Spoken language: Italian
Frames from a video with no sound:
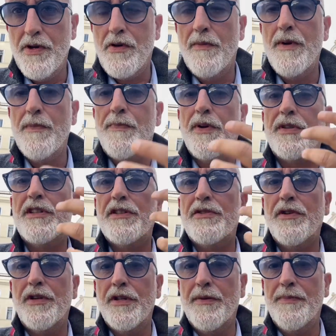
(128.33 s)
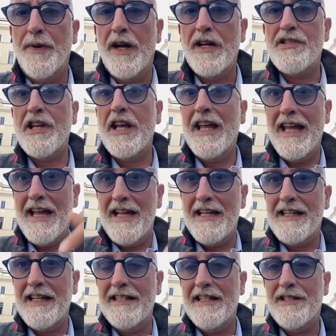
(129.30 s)
come portatore di pace e ha
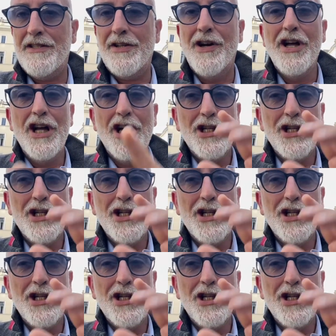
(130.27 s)
anche detto